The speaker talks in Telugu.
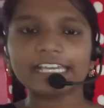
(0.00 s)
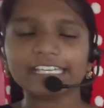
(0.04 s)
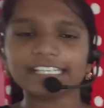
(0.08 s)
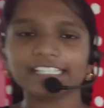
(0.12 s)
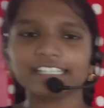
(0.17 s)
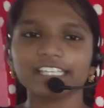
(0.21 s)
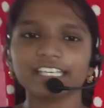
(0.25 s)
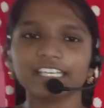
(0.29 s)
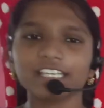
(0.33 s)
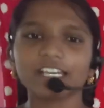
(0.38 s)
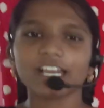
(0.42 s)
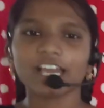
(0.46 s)

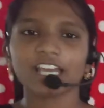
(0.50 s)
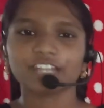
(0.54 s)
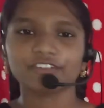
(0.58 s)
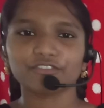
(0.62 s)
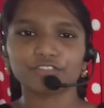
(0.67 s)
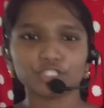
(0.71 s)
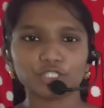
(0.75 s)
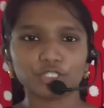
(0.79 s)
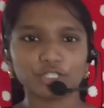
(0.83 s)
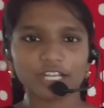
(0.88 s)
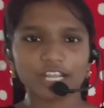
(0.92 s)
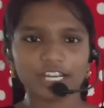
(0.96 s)
ఇది కణ
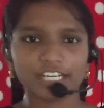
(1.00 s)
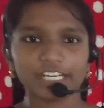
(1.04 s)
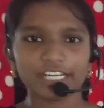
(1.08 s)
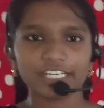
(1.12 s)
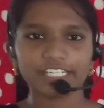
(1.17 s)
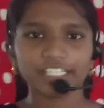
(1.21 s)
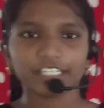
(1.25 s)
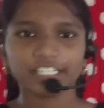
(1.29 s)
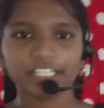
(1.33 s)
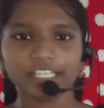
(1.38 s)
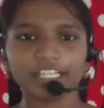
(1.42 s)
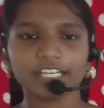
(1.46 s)

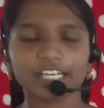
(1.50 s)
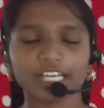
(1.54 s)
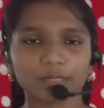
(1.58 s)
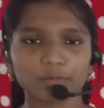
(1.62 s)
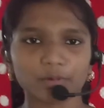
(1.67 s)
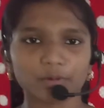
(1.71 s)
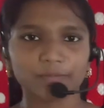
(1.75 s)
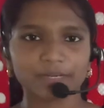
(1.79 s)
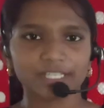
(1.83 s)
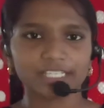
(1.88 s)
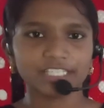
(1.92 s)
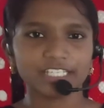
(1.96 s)
విధులన్నిటినీ
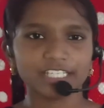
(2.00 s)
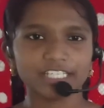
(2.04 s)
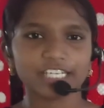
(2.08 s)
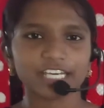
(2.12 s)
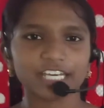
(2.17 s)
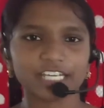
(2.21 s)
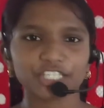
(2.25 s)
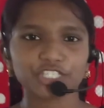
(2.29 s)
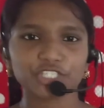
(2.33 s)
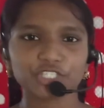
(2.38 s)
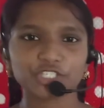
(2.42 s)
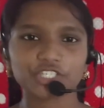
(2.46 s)

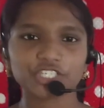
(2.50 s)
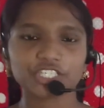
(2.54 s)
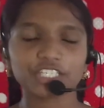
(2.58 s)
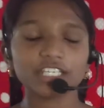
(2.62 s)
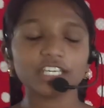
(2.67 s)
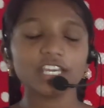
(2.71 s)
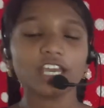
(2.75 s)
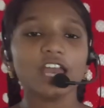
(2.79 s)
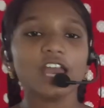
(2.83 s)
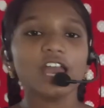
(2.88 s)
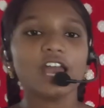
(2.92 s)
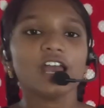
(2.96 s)
క్రమబద్ధీకరించి
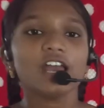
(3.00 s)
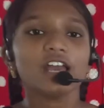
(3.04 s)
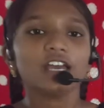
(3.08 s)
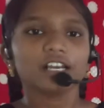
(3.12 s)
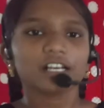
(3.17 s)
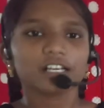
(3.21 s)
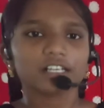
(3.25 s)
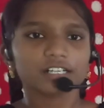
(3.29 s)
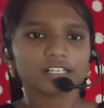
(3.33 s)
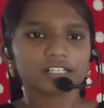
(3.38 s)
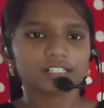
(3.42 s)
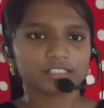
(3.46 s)

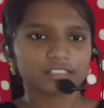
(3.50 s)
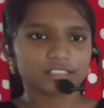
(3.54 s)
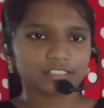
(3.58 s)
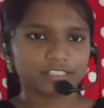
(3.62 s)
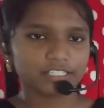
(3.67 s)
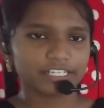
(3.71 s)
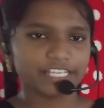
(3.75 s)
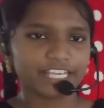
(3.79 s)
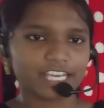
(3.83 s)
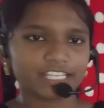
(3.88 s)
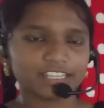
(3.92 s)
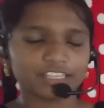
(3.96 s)

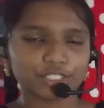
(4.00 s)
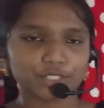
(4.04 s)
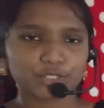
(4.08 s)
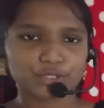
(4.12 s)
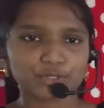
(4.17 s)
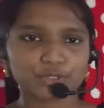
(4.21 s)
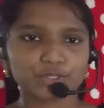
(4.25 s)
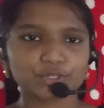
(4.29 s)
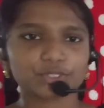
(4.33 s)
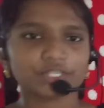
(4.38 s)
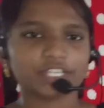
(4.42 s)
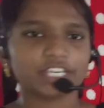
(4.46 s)

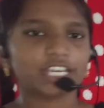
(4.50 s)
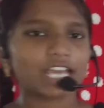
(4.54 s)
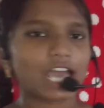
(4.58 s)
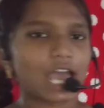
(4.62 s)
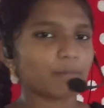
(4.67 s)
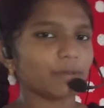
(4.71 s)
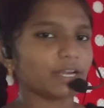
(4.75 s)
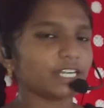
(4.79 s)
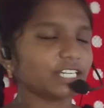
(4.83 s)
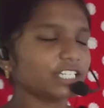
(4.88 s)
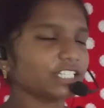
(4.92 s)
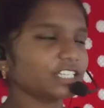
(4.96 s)
నియంత్రిస్తుంది
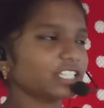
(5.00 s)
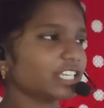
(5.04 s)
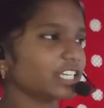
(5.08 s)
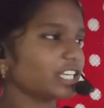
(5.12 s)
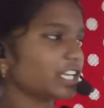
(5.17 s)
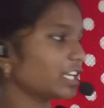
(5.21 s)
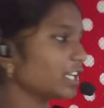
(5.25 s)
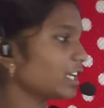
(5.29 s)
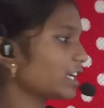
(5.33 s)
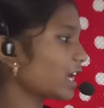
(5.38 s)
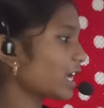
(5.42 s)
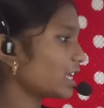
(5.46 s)
కాబట్టి
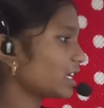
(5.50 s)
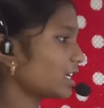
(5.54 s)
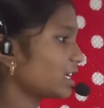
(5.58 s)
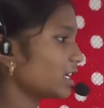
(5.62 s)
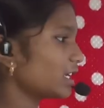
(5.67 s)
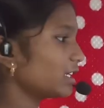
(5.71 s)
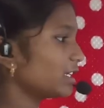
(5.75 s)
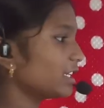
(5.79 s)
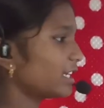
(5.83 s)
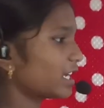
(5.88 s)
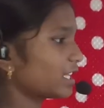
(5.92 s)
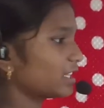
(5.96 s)
దీనిని కణ
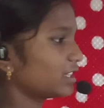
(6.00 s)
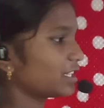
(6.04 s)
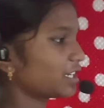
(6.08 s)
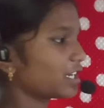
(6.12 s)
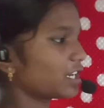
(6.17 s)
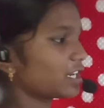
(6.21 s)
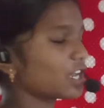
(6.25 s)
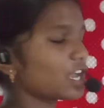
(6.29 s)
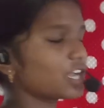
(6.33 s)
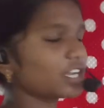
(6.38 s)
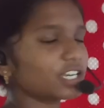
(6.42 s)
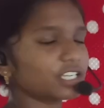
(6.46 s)

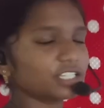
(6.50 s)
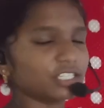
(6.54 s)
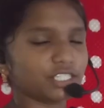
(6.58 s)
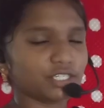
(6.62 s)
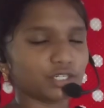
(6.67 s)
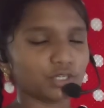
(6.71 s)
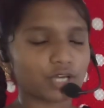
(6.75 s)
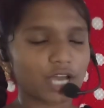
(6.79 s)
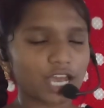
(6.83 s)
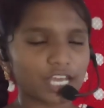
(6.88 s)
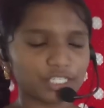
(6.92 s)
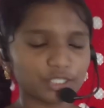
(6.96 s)
నియంత్రణ గది
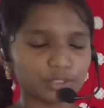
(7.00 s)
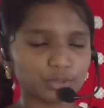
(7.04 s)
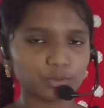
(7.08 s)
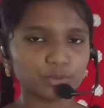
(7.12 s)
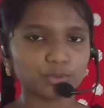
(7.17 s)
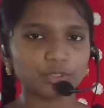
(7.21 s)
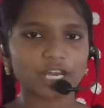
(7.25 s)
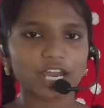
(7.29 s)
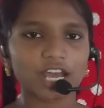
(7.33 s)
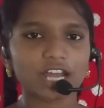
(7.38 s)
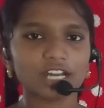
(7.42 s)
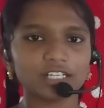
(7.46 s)
అని
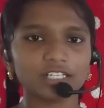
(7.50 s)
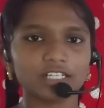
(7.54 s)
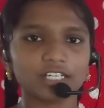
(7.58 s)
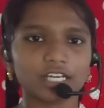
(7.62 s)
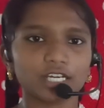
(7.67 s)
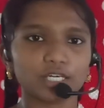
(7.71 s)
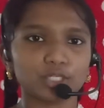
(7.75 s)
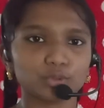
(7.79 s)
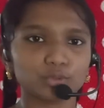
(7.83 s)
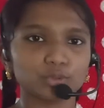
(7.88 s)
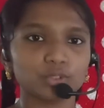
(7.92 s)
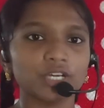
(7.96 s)
కూడా
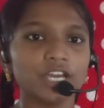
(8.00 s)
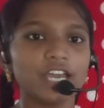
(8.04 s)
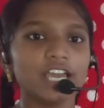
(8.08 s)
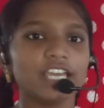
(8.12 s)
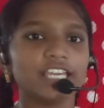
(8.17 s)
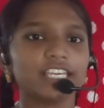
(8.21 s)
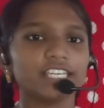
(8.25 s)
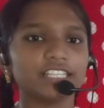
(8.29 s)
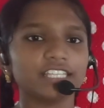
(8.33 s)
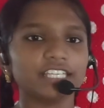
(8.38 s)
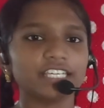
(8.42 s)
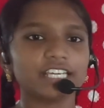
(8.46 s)
అంటారు
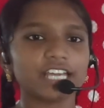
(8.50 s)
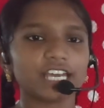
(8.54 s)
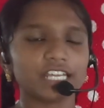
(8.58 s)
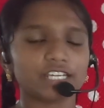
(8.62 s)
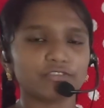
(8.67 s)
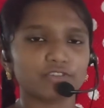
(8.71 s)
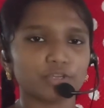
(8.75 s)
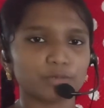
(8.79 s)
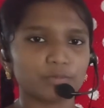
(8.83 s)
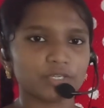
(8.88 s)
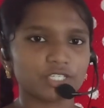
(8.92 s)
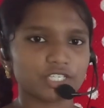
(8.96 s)
ఇది కణ
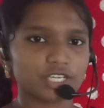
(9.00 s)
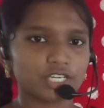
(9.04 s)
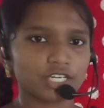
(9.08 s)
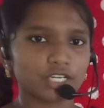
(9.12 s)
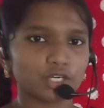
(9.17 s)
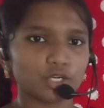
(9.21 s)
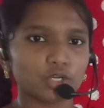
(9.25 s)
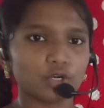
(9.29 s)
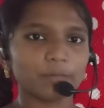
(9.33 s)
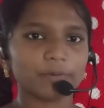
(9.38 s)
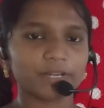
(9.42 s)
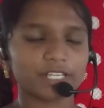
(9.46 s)

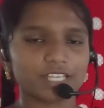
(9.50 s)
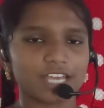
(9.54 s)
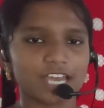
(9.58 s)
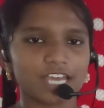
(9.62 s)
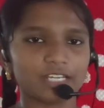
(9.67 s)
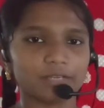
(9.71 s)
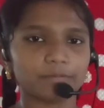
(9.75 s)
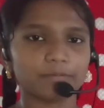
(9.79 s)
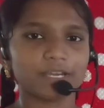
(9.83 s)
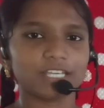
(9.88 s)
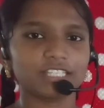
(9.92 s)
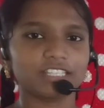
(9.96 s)
విభజనలో
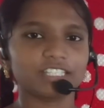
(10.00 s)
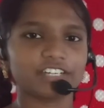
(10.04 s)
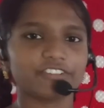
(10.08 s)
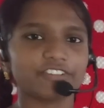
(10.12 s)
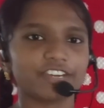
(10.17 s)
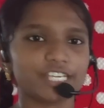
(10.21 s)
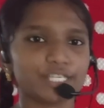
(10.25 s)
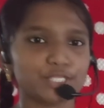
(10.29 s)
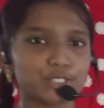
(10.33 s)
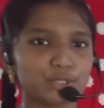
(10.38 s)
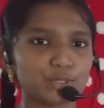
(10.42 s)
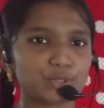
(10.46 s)
ప్రధాన పాత్ర
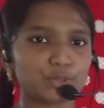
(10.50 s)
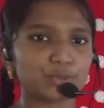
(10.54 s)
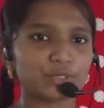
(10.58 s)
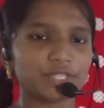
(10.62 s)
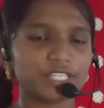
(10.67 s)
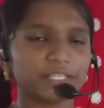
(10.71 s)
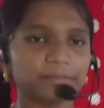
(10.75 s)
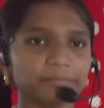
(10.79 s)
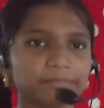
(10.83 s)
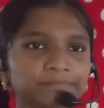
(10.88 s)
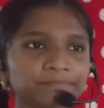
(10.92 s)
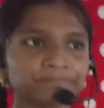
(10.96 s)

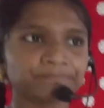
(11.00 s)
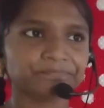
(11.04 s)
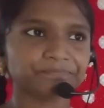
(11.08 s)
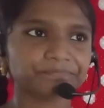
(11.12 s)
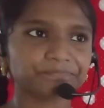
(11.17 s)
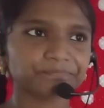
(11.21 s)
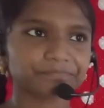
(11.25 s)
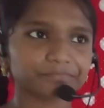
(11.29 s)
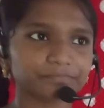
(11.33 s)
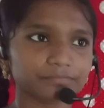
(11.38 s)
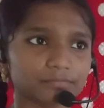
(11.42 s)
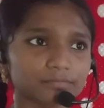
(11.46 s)
వహిస్తుంది
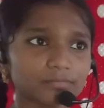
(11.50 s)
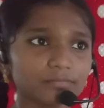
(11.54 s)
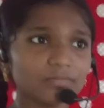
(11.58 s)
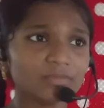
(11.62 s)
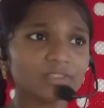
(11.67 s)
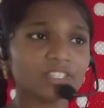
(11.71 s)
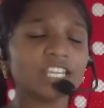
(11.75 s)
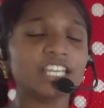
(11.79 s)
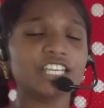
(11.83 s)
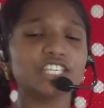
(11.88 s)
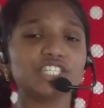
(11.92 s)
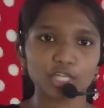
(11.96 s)

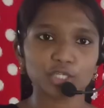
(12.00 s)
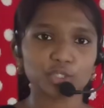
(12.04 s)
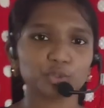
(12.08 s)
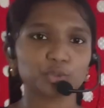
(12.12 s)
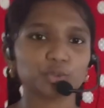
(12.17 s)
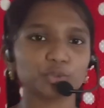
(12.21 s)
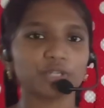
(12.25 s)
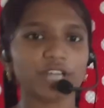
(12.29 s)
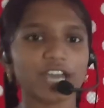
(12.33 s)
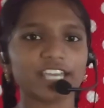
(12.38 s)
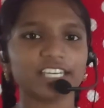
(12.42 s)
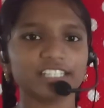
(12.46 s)
జన్
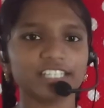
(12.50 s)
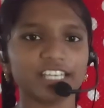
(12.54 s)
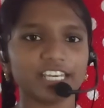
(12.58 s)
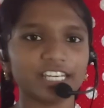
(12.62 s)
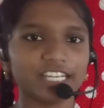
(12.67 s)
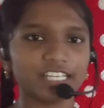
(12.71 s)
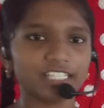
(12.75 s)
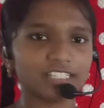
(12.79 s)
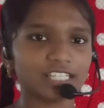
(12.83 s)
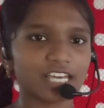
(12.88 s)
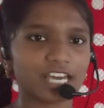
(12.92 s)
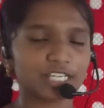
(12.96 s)
కూడా ఇదే
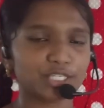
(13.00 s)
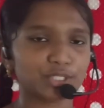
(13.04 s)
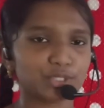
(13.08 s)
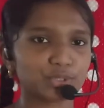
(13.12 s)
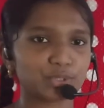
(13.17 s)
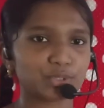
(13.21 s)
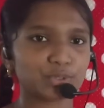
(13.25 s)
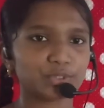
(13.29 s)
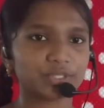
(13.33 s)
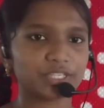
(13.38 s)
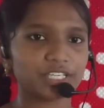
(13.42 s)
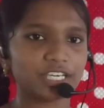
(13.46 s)

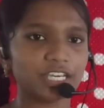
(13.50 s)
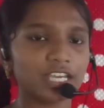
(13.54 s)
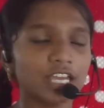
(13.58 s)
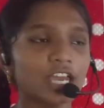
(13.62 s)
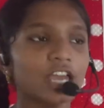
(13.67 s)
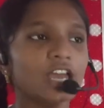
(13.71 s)
నిర్ధారిస్తుంది